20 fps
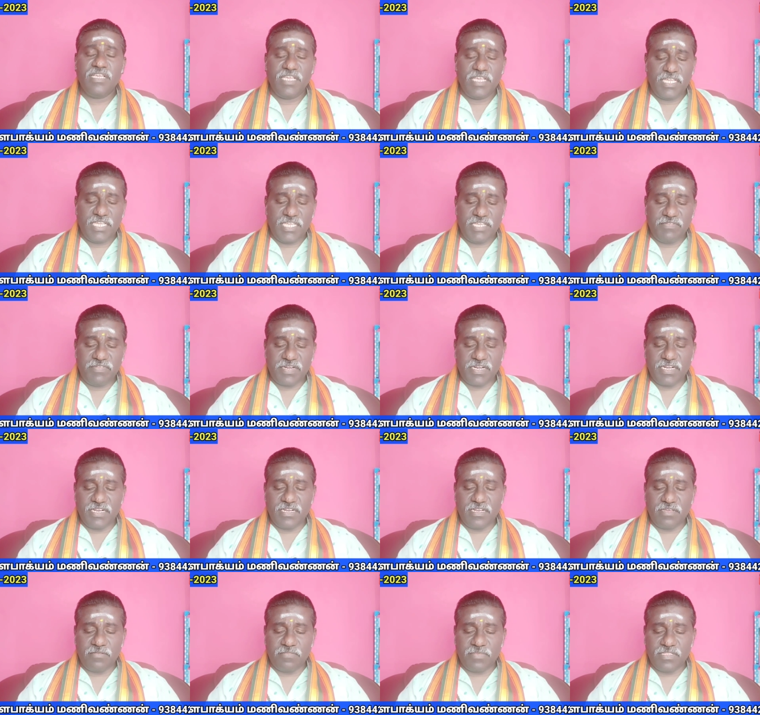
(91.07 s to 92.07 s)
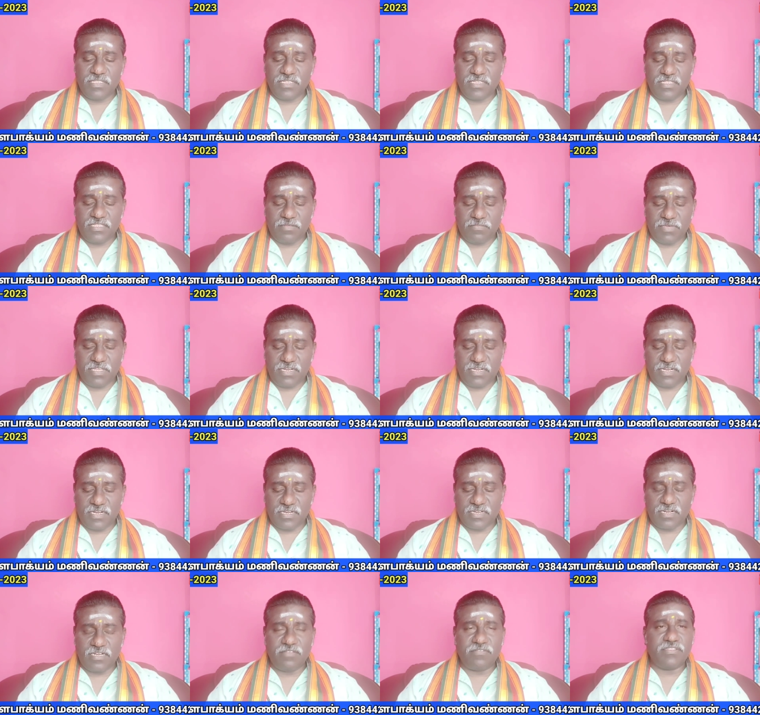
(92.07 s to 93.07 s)
இவர்களெல்லாம் வந்து இந்த மாதிரி
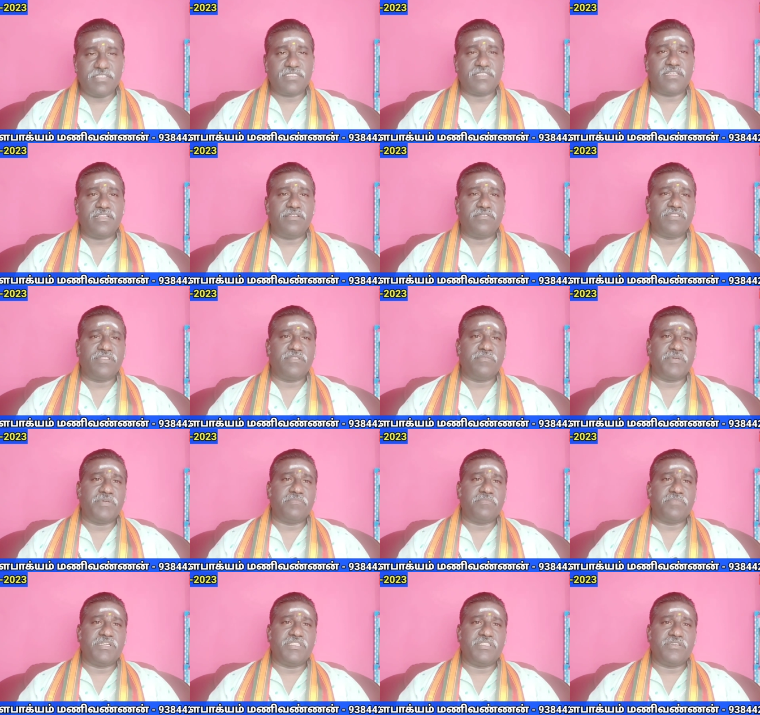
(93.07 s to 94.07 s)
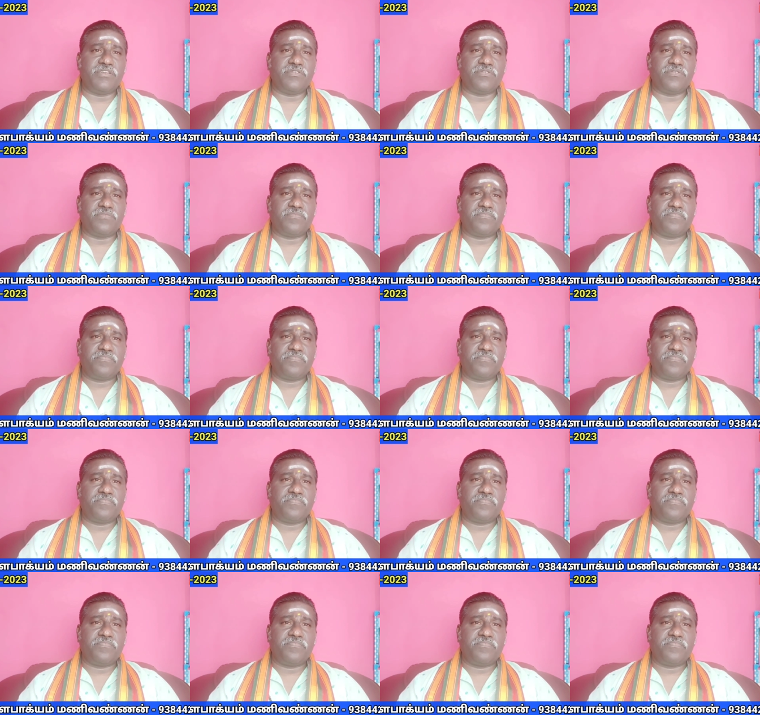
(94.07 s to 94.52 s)
நாட்களை வந்து சரியாக வந்து பயன்படுத்திக்கணும்